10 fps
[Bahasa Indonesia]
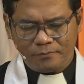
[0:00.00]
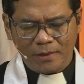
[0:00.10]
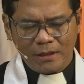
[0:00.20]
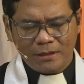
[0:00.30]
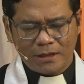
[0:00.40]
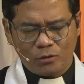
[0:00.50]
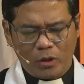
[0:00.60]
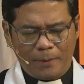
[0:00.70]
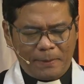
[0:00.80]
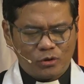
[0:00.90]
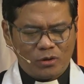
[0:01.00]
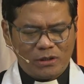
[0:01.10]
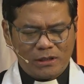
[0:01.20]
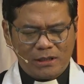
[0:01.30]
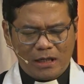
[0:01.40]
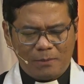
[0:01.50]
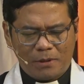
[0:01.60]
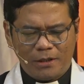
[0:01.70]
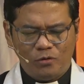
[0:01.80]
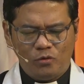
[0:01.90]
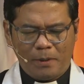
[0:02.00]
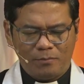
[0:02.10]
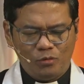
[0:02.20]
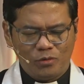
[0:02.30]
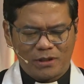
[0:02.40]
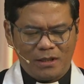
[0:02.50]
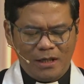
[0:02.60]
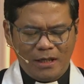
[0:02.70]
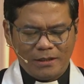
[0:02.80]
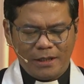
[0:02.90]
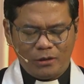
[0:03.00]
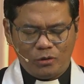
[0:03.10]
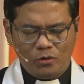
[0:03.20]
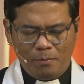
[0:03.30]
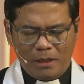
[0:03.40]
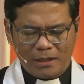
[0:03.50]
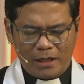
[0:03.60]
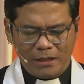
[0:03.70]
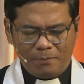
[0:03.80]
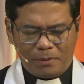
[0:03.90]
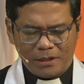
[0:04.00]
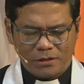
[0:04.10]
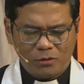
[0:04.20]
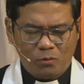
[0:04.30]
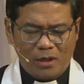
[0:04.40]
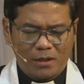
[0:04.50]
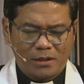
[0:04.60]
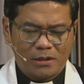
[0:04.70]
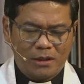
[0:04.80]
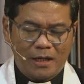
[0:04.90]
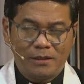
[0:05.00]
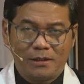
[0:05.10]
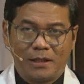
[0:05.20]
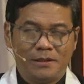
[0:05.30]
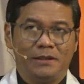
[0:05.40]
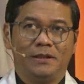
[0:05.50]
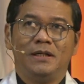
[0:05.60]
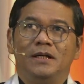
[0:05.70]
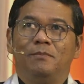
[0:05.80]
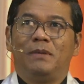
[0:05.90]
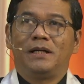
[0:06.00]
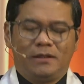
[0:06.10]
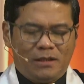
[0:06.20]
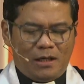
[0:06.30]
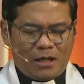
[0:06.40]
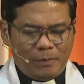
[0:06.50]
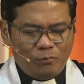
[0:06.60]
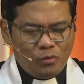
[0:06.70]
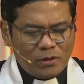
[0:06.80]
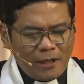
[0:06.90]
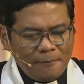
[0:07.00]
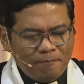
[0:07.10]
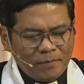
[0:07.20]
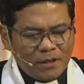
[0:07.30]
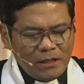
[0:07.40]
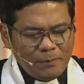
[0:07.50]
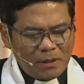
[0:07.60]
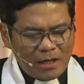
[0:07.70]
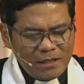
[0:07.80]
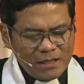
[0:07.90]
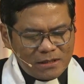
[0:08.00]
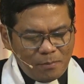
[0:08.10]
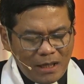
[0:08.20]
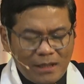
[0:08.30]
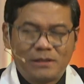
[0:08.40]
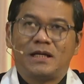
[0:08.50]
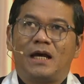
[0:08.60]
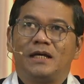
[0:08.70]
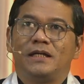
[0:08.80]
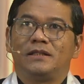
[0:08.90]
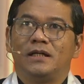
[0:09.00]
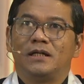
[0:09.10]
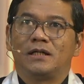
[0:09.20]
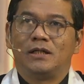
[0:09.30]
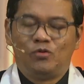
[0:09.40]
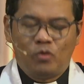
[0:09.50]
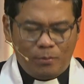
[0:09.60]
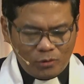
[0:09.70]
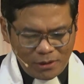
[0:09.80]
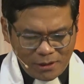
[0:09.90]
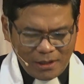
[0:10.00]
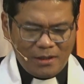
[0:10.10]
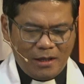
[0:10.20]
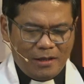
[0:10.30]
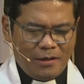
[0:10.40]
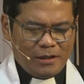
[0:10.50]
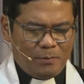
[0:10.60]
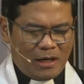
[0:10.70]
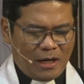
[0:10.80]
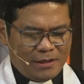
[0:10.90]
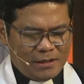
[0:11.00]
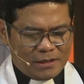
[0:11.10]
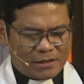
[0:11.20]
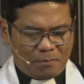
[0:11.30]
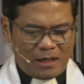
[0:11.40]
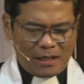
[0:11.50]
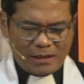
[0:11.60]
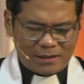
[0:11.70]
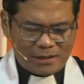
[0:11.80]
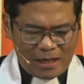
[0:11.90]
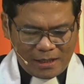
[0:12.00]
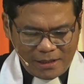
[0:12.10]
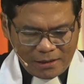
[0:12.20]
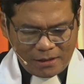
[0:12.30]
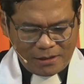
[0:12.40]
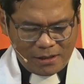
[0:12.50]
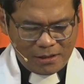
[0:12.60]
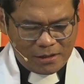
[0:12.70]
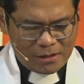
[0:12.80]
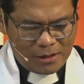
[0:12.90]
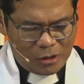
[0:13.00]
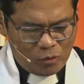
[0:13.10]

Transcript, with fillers: satu episode di dalam kehidupan Musa, yaitu mengenai peristiwa kelahirannya. Mari kita akan membuka Ibrani 11 ayat yang ke-23. Ibrani 11 ayat yang ke-23,